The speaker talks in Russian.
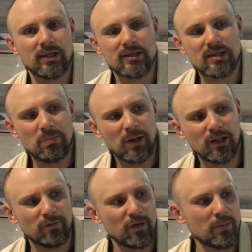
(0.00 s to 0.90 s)
таких
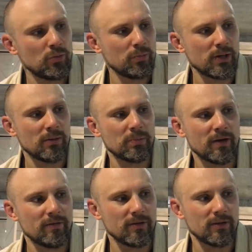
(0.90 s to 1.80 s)
запретов. Я бы убрал
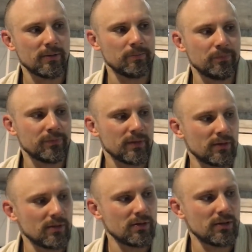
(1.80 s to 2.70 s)
правила
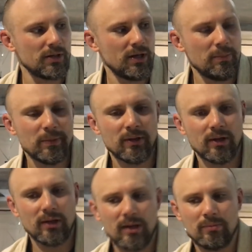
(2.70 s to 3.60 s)
не
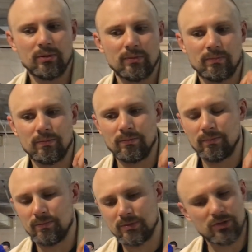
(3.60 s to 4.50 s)
риппинга, я бы
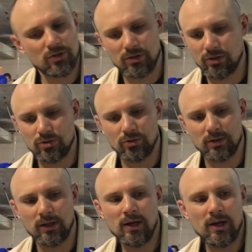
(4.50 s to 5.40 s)
совершенно
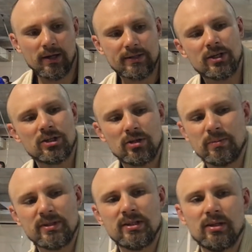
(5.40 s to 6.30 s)
четко разрешил
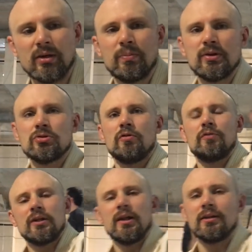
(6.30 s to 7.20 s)
бы синих
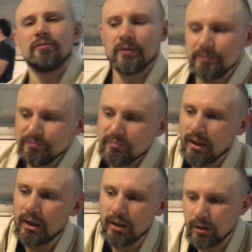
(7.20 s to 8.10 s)
поясов и далтов
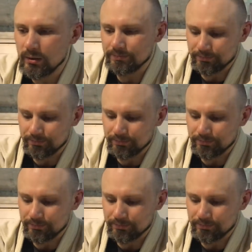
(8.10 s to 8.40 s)
и